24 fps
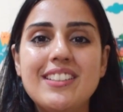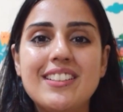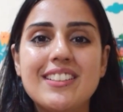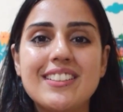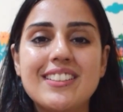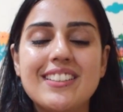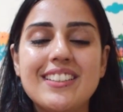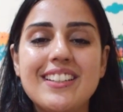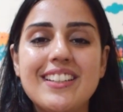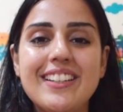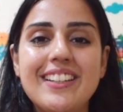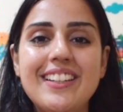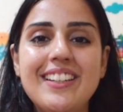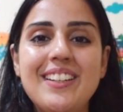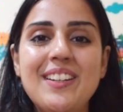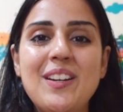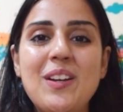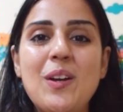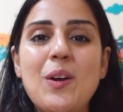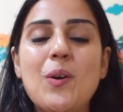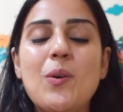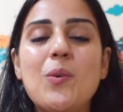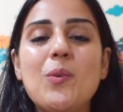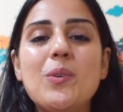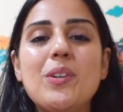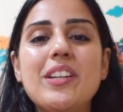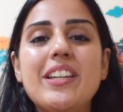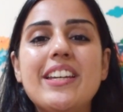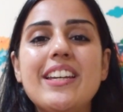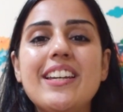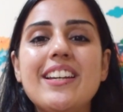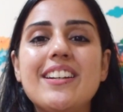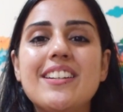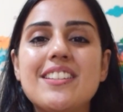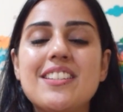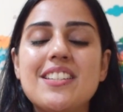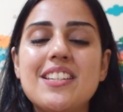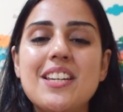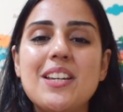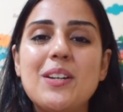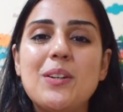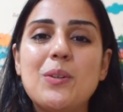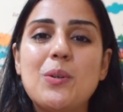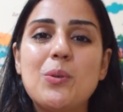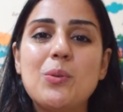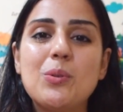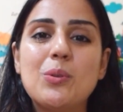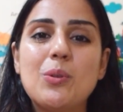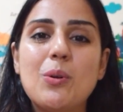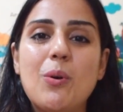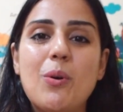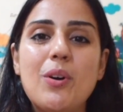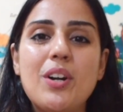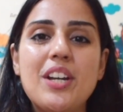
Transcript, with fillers: करता है उनके अच्छे ग्रोथ